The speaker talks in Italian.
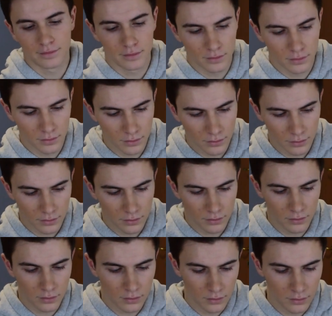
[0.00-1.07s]
un'idea
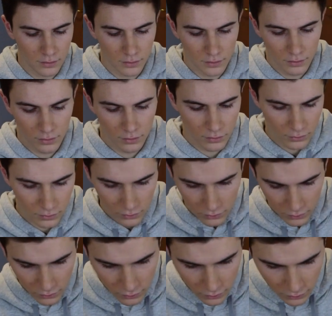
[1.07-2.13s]
folle, adattata agli
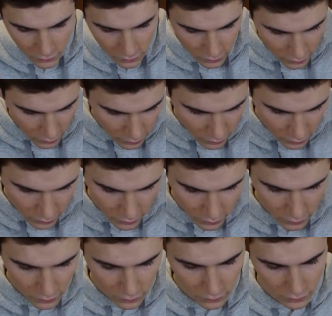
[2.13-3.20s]
eventi, riscritta e
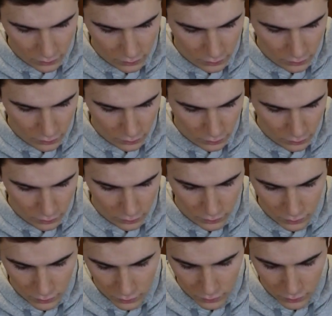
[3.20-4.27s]
poi messa in pratica
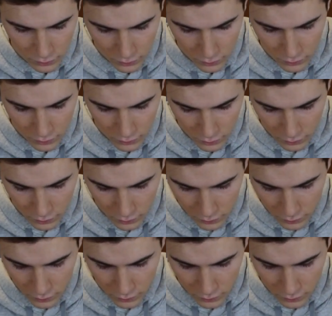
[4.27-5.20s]
giorno dopo giorno senza